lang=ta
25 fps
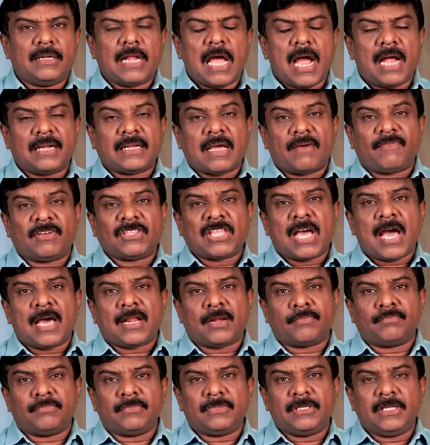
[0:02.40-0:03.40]
நான்
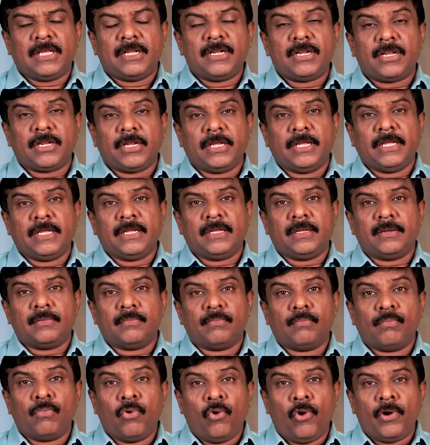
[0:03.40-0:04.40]
அவதாரம் என்று
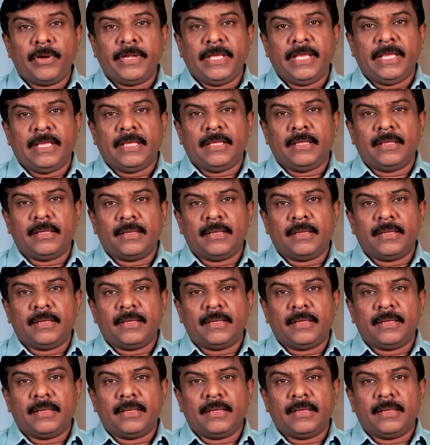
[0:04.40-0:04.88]
மோடி